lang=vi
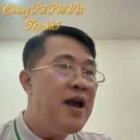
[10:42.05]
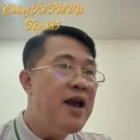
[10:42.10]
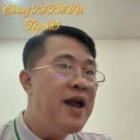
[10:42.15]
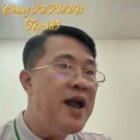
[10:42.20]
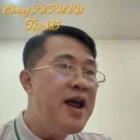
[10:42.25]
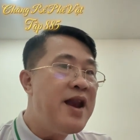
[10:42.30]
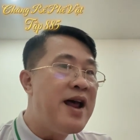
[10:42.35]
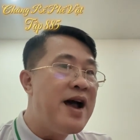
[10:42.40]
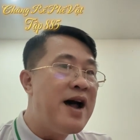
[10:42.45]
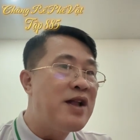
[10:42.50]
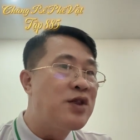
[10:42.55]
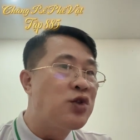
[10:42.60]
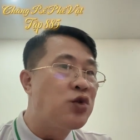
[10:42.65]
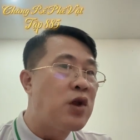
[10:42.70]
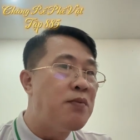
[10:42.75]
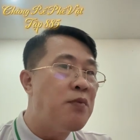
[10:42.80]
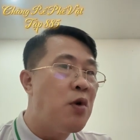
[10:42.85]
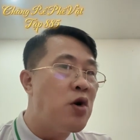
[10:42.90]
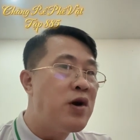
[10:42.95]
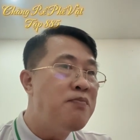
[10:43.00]
e là
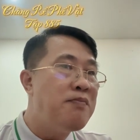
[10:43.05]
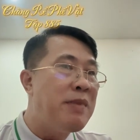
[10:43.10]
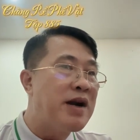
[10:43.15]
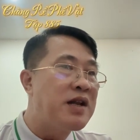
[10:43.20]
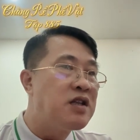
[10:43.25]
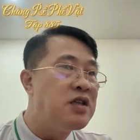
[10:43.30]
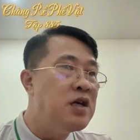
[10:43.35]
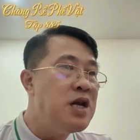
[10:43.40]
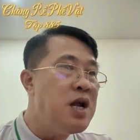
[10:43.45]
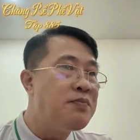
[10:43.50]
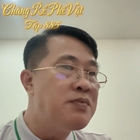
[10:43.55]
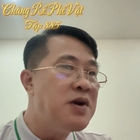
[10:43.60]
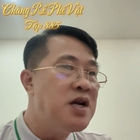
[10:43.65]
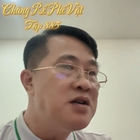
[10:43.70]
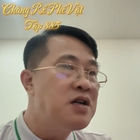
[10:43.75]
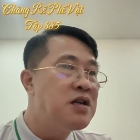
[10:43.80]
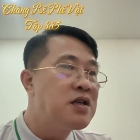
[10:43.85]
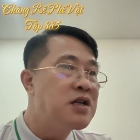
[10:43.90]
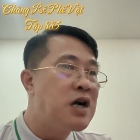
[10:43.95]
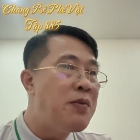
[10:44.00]
toàn bộ lâm mặt dưới lòng đất
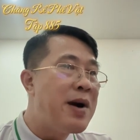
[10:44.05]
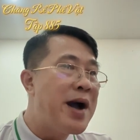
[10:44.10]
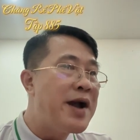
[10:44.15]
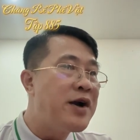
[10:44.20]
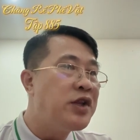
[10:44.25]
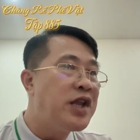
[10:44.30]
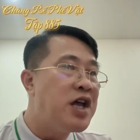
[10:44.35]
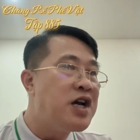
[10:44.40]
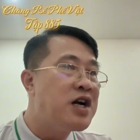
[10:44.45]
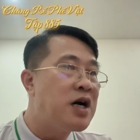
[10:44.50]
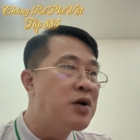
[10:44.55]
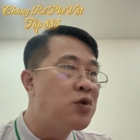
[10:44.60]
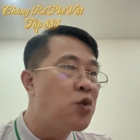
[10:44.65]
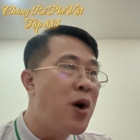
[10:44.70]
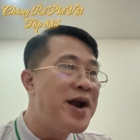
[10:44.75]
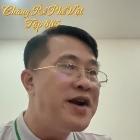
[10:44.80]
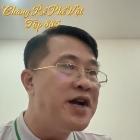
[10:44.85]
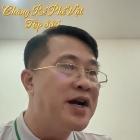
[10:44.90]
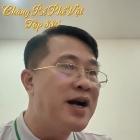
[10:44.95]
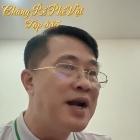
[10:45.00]
không ai có thể
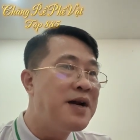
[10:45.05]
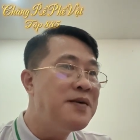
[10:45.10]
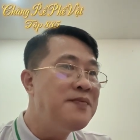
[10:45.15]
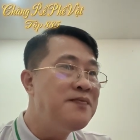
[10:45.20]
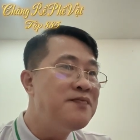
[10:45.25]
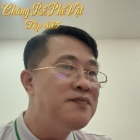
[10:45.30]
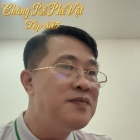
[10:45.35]
qua được hắn.